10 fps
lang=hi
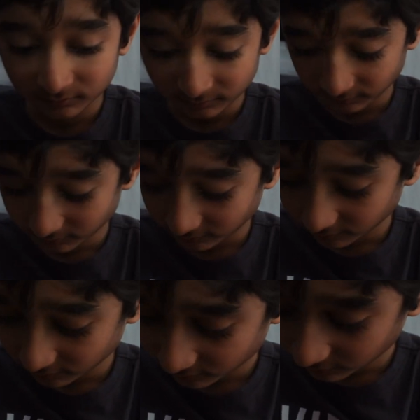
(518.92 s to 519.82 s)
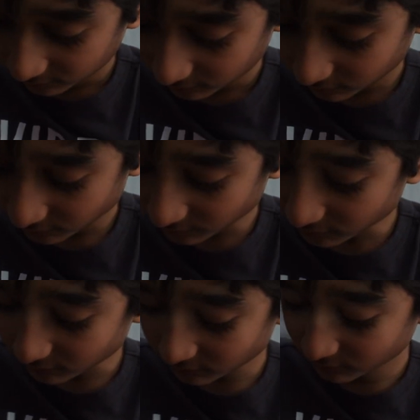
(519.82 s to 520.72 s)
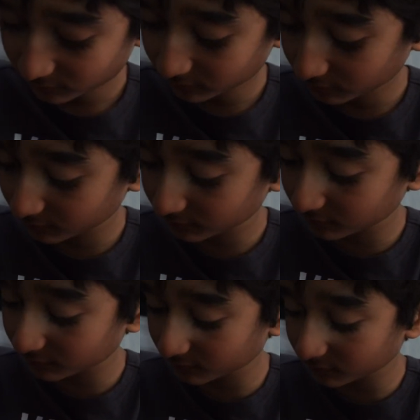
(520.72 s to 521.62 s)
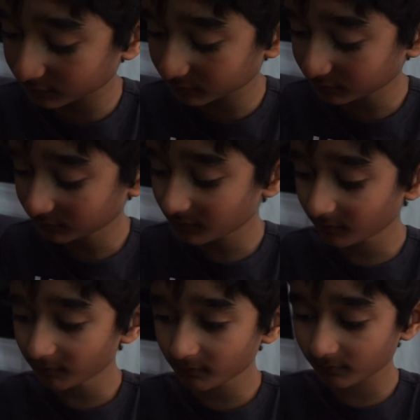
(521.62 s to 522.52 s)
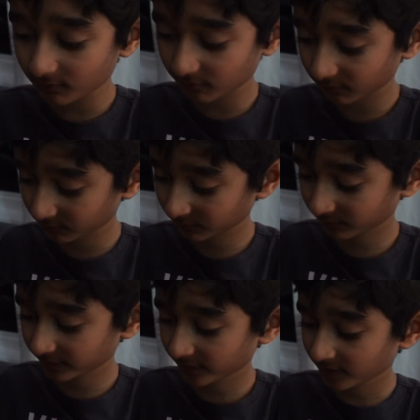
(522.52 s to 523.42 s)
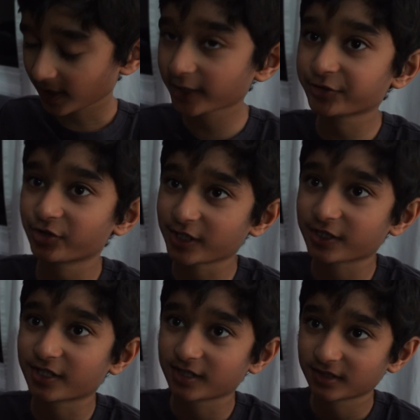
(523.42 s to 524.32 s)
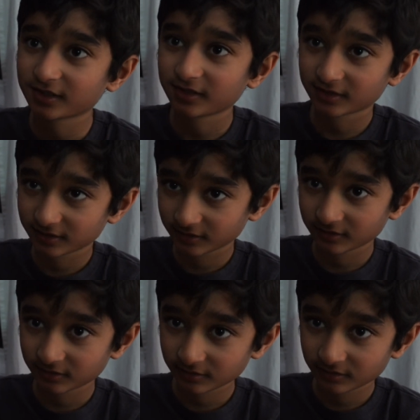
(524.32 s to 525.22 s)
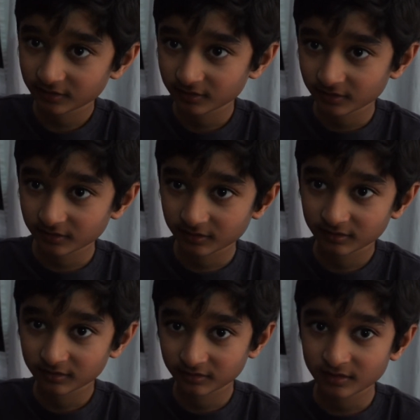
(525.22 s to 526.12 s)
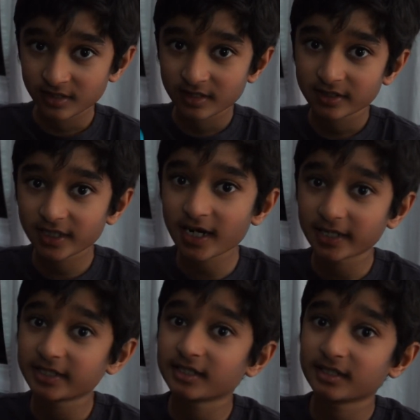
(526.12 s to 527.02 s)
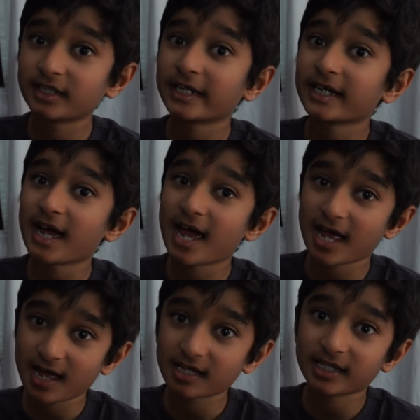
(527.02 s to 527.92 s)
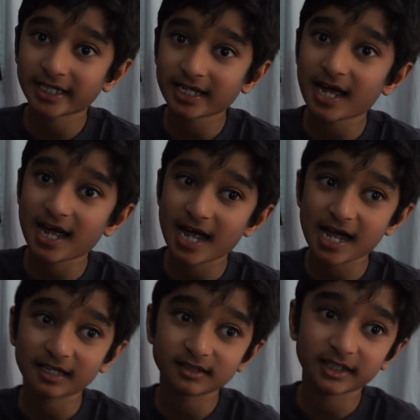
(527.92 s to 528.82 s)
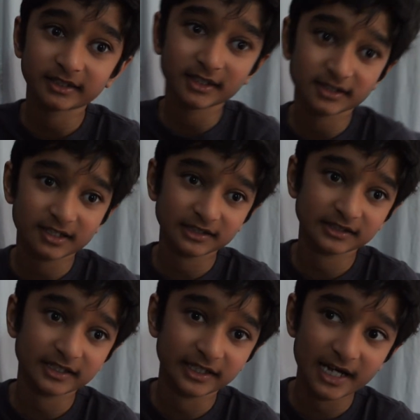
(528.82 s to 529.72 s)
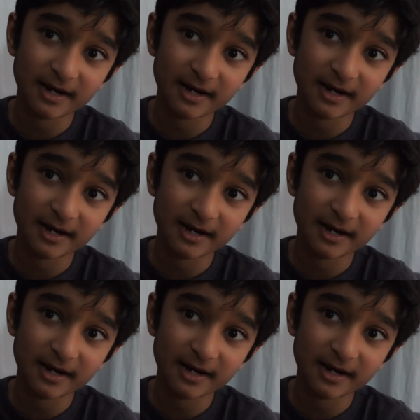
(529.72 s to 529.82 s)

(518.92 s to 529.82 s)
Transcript: हु एवर इज सेम एज लाइक हिम्मत हिम्मत गोना गिव अ मैसेज हाउ टू ड्रिंक बैड दवाई अ ट्रिक और अ हैक लाइक लाइक लाइक डिस्कस्टिंग